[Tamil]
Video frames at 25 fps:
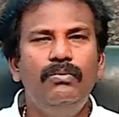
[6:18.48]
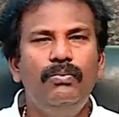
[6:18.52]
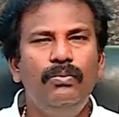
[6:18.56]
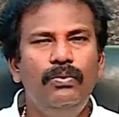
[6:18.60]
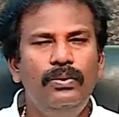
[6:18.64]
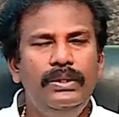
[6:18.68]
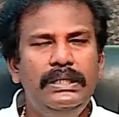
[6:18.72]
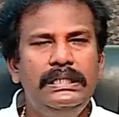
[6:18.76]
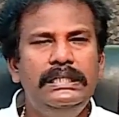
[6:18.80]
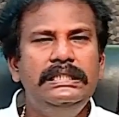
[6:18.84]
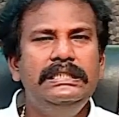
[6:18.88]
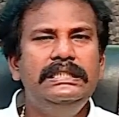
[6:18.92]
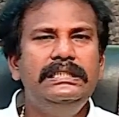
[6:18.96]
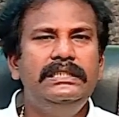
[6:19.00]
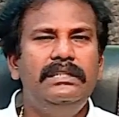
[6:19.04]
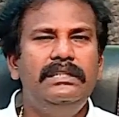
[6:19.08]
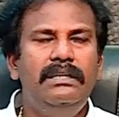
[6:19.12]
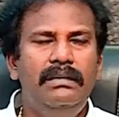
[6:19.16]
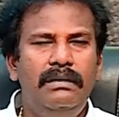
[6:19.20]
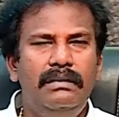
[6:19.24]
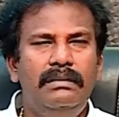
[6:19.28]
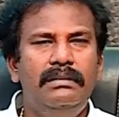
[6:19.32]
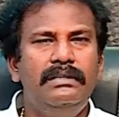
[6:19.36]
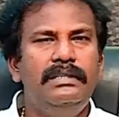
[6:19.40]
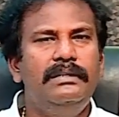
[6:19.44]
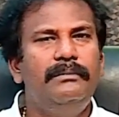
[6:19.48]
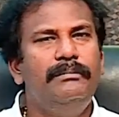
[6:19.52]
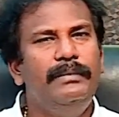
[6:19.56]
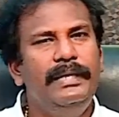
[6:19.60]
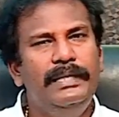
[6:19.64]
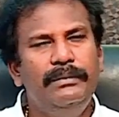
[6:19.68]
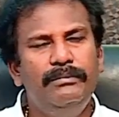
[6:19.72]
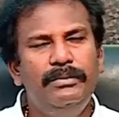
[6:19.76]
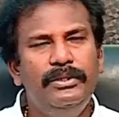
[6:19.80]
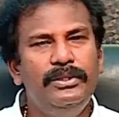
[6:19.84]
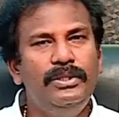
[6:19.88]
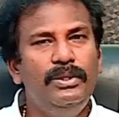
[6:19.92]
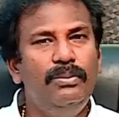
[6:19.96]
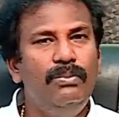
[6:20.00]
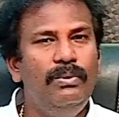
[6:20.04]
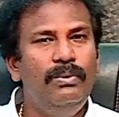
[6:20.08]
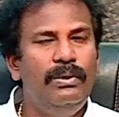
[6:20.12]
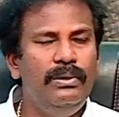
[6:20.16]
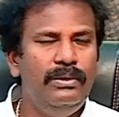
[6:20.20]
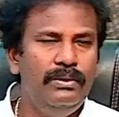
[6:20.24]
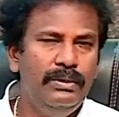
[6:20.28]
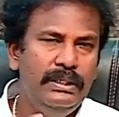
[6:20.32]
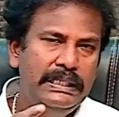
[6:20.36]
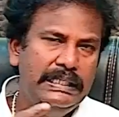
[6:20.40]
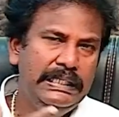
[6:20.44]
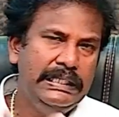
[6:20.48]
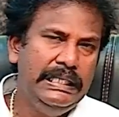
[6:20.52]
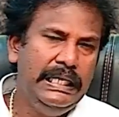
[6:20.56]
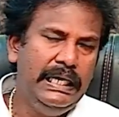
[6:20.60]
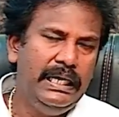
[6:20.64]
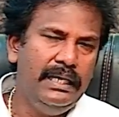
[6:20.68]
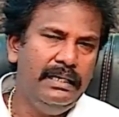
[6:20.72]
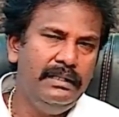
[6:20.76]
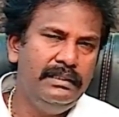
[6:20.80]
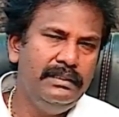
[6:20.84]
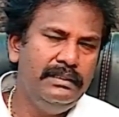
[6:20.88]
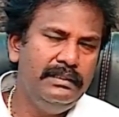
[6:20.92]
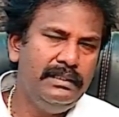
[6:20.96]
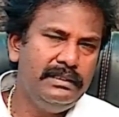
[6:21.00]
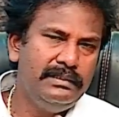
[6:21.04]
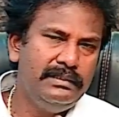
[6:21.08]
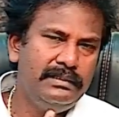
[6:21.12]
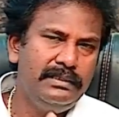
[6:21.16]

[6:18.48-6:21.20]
உதடு நாக்கை பயன்படுத்திடுவோம் அடுத்து இந்த